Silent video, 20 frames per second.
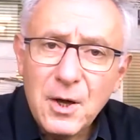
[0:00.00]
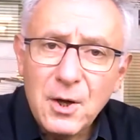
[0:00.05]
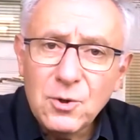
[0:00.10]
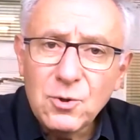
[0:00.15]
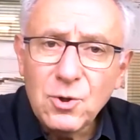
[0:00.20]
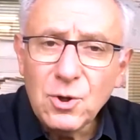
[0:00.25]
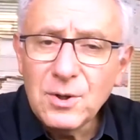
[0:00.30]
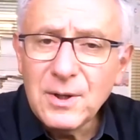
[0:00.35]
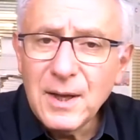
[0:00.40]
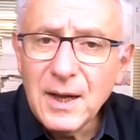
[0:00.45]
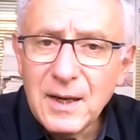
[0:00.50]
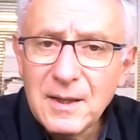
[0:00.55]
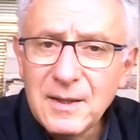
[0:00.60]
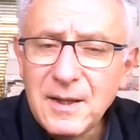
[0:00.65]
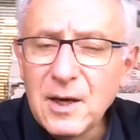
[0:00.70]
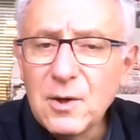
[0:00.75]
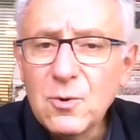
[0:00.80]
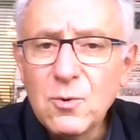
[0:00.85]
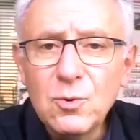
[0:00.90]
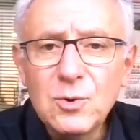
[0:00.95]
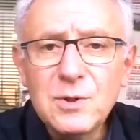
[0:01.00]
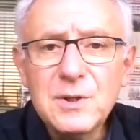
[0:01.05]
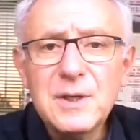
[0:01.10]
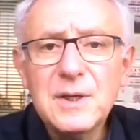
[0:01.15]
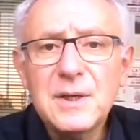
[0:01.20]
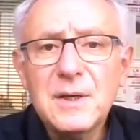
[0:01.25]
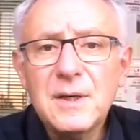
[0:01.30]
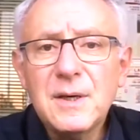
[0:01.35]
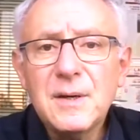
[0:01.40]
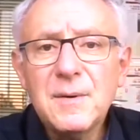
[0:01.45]
Total, d'un
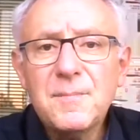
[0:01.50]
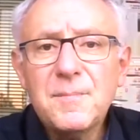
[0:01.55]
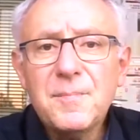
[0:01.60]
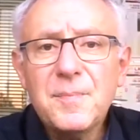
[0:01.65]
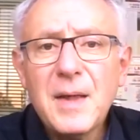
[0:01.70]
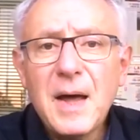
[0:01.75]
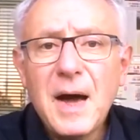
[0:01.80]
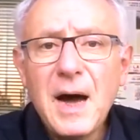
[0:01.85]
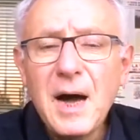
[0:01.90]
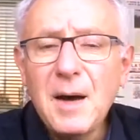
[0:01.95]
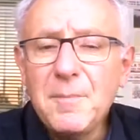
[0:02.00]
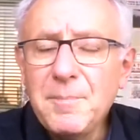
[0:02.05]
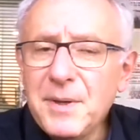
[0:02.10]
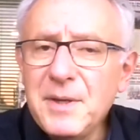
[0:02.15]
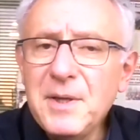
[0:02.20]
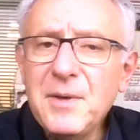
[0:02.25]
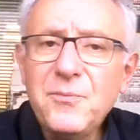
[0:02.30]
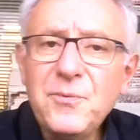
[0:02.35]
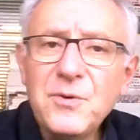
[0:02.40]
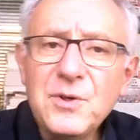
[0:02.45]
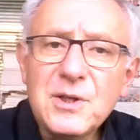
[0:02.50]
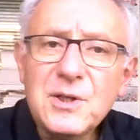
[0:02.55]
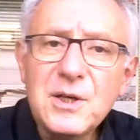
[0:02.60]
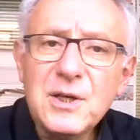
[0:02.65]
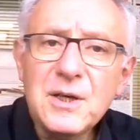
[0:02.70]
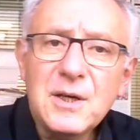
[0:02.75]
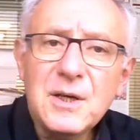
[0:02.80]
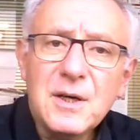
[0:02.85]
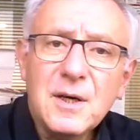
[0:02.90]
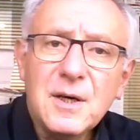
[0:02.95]
côté, a
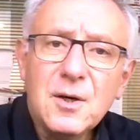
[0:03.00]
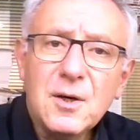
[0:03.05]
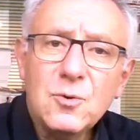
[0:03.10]
bénéficié